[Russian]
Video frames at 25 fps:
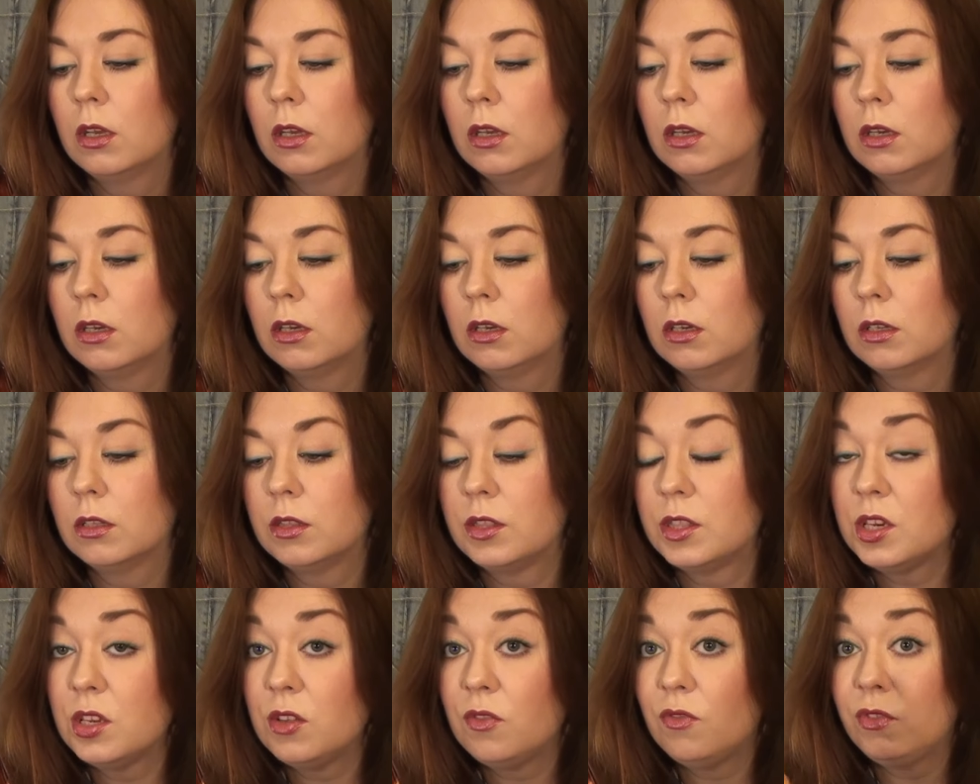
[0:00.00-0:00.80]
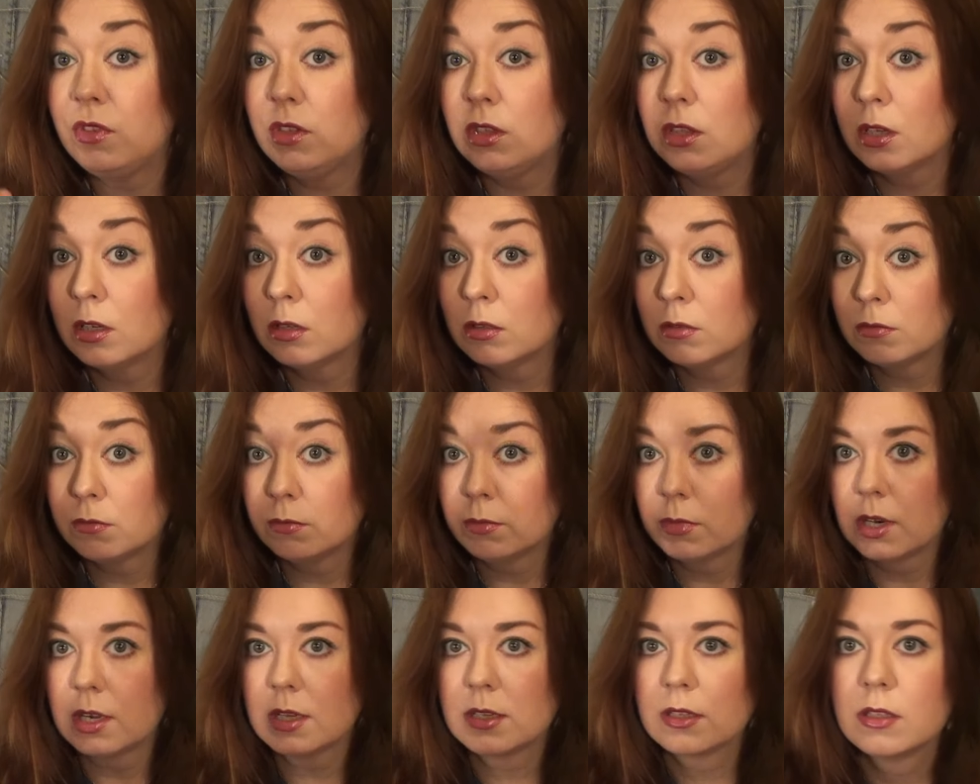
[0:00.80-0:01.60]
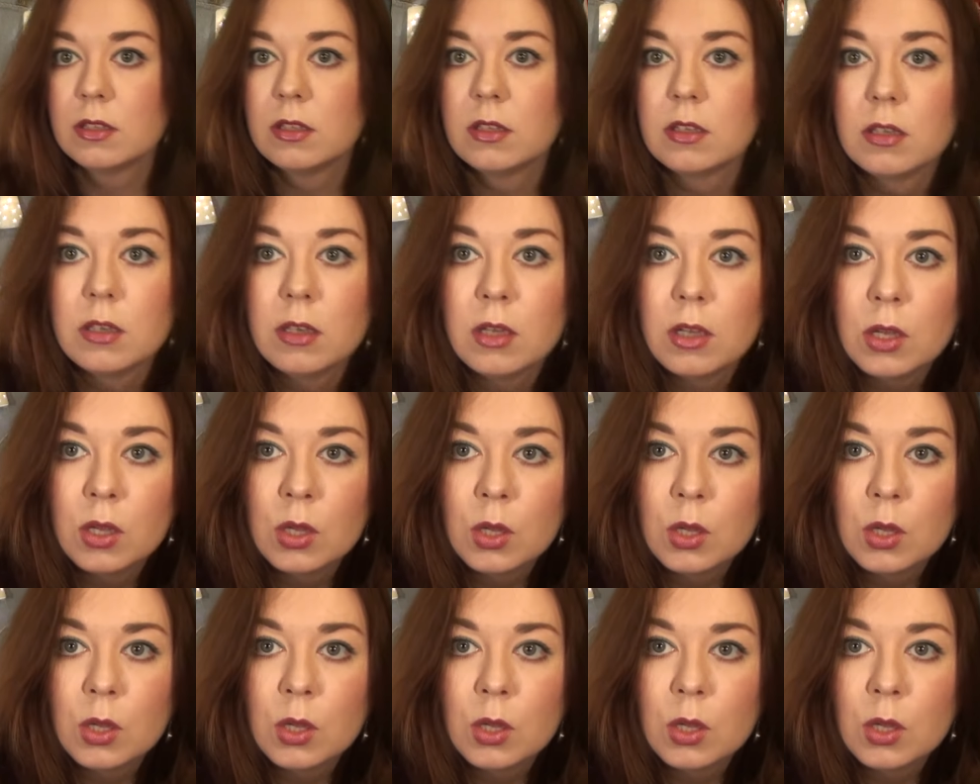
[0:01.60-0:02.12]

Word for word: а, три вида разных